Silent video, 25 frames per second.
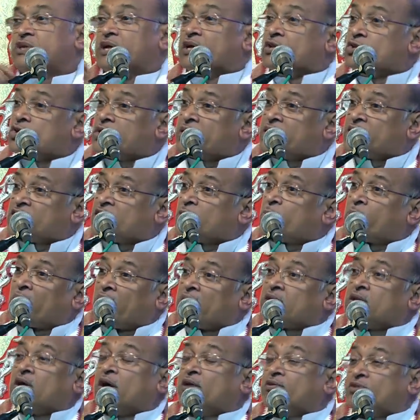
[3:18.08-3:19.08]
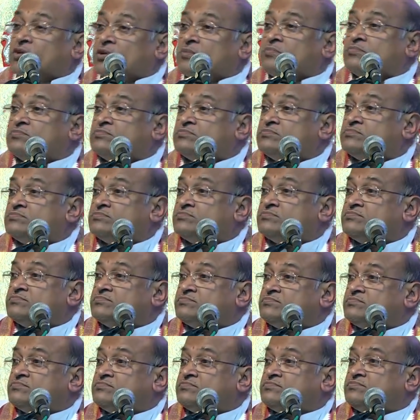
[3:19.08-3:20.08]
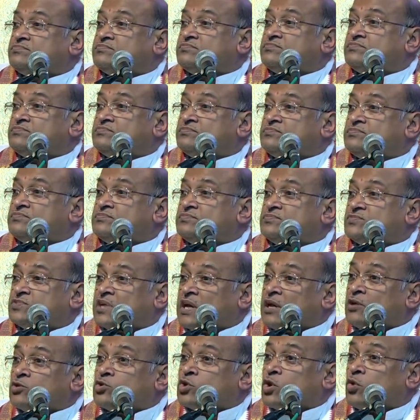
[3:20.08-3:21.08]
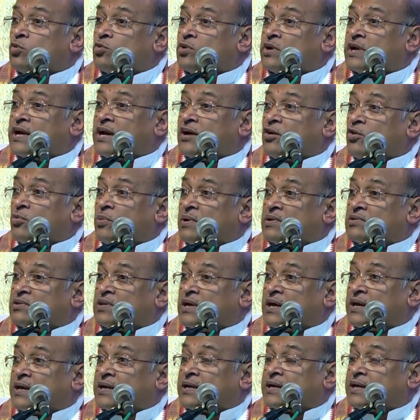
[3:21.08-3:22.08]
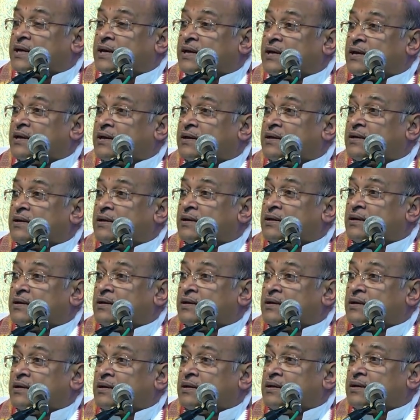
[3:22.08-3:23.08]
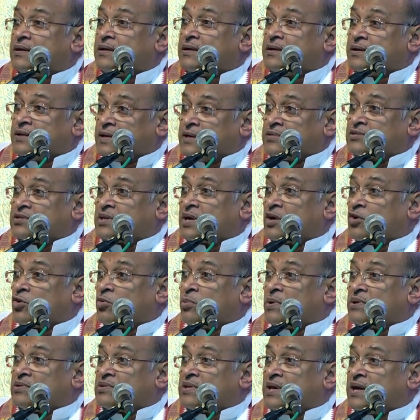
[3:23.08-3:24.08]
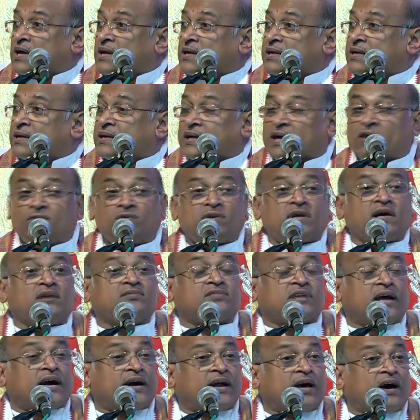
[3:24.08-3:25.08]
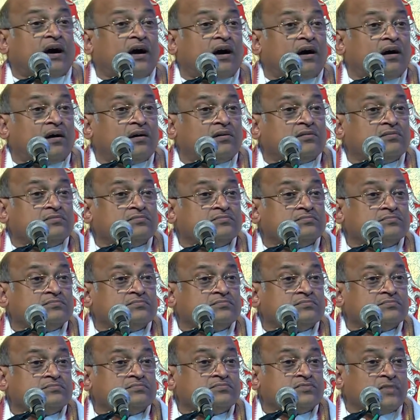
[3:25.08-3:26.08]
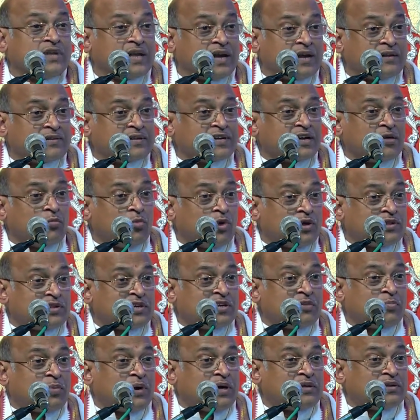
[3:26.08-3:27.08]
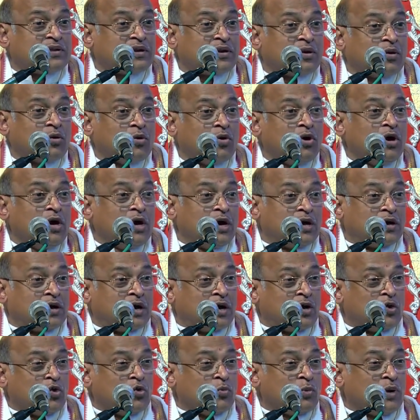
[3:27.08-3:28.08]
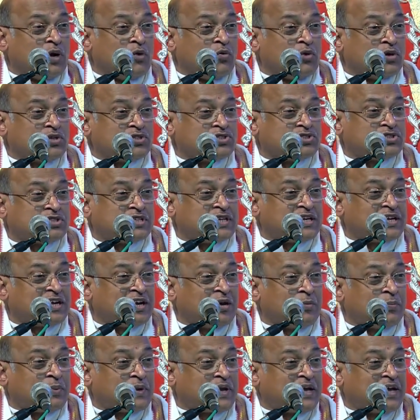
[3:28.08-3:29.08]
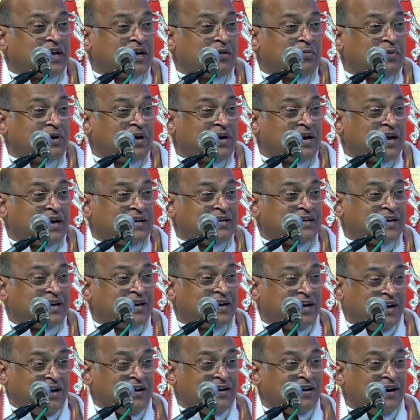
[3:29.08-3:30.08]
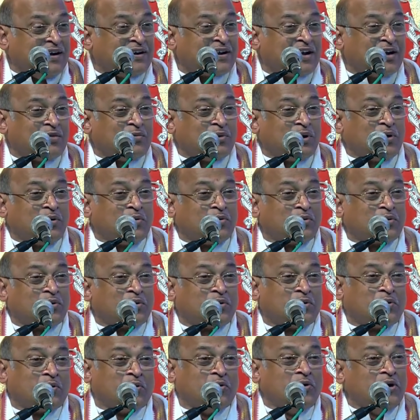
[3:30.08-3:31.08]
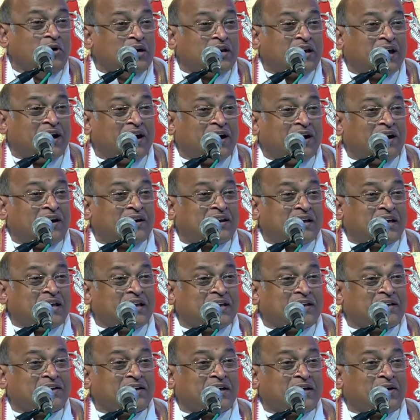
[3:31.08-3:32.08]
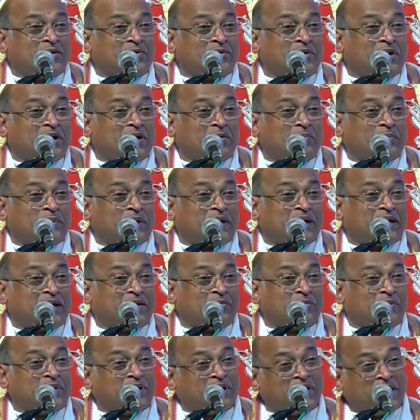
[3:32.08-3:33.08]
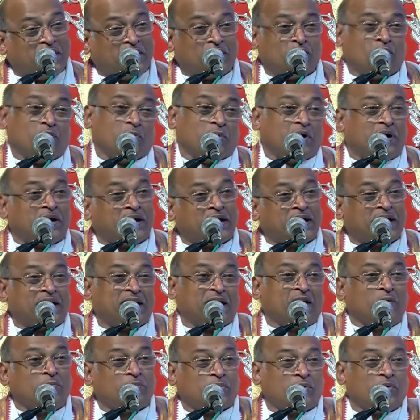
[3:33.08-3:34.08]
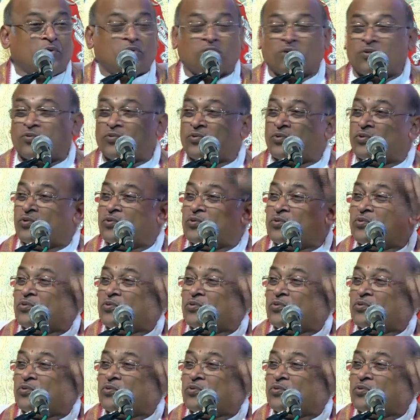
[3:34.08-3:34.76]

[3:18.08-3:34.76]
ఎందుకింత ప్రాధాన్యం తల్లితో ఉండే అనుబంధానికి ఇతర అనుబంధాలకి ఏమిటా తేడా నేను అందుకే మొదటి పాదంలో నడుమ వచ్చిన ప్రేమ నయగారమౌను నారీ నరుల ప్రేమ నడుమనే పోవు